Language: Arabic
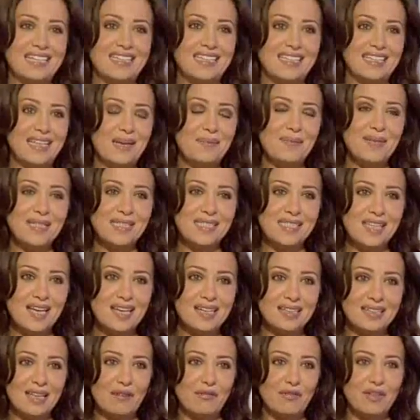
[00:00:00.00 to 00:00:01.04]
يعني كمان
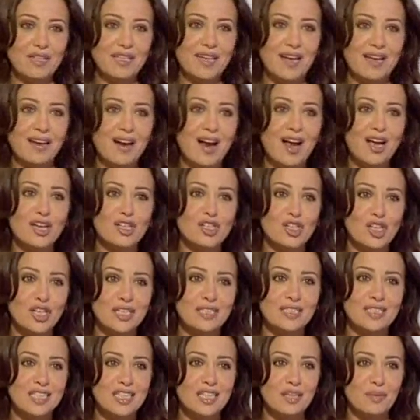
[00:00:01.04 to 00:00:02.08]
صارت هالفكره رائجه
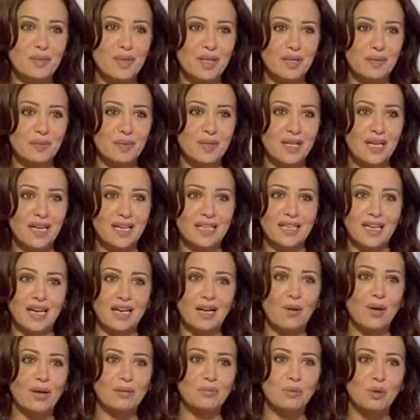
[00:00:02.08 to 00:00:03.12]
كثير بلبنان صح
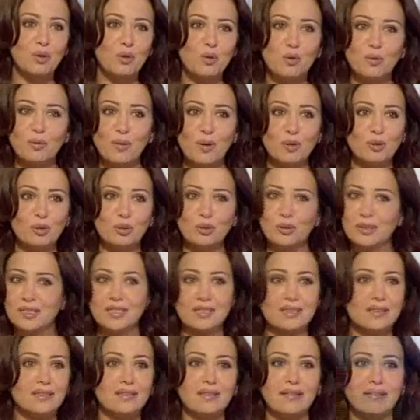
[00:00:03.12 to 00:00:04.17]
يعني اوقات بنكون موجودين